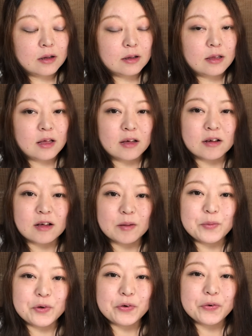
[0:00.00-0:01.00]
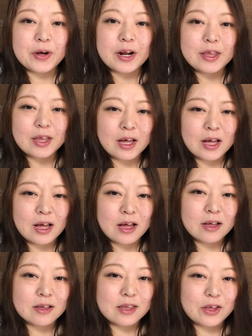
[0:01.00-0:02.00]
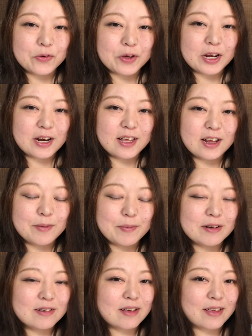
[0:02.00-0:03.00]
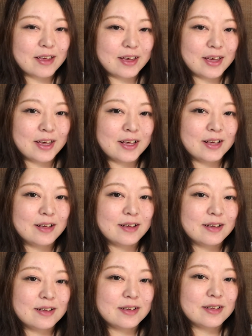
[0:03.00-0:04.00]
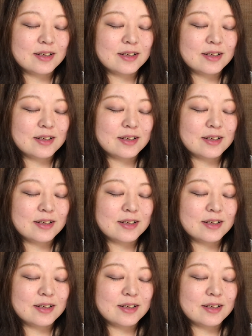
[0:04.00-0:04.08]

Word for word: なんか報われたっていう気になりましたね。